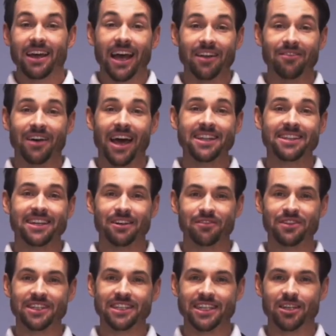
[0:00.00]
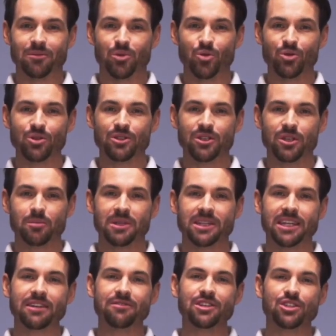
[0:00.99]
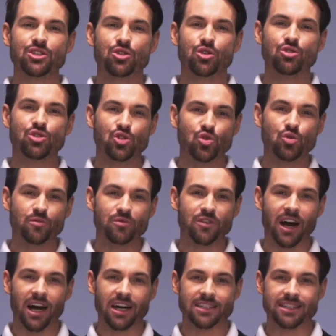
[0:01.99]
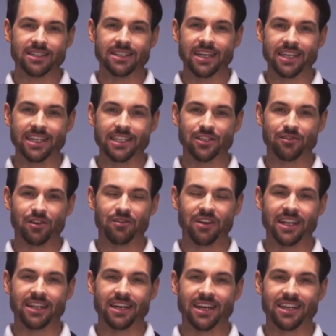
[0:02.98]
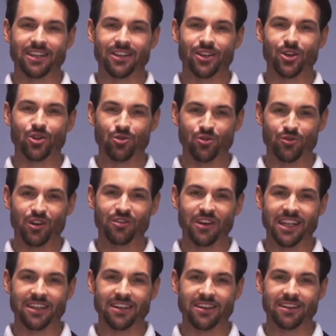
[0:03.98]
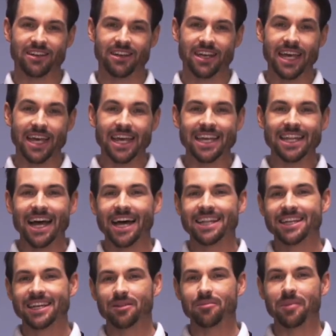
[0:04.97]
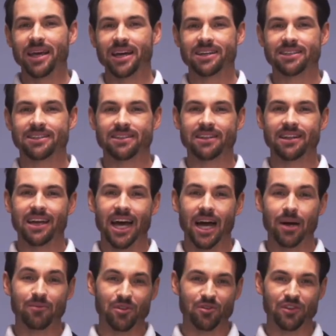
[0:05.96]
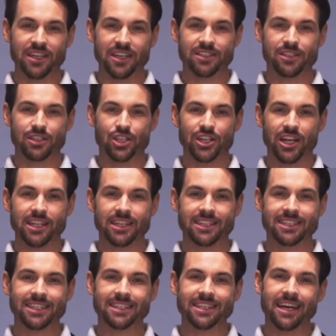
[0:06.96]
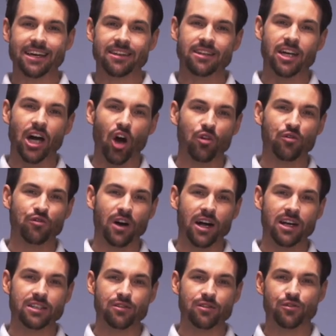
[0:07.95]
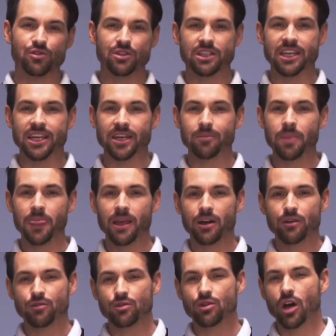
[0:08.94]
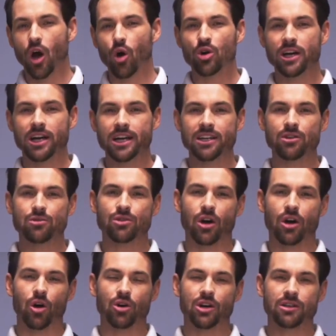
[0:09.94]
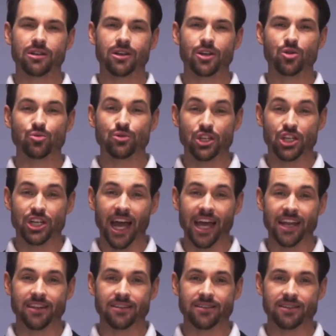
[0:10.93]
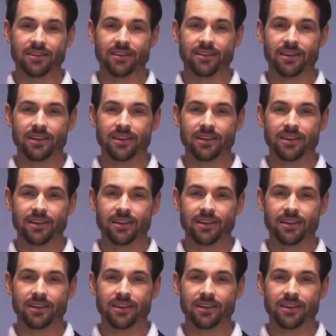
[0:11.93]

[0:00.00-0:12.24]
Ein weiterer wichtiger Punkt betrifft das Konsumverhalten der Heats-Verwenderinnen und Verwender. In anderen Märkten haben wir festgestellt, dass sich deren Kaufverhalten von dem von Raucherinnen und Rauchern unterscheidet.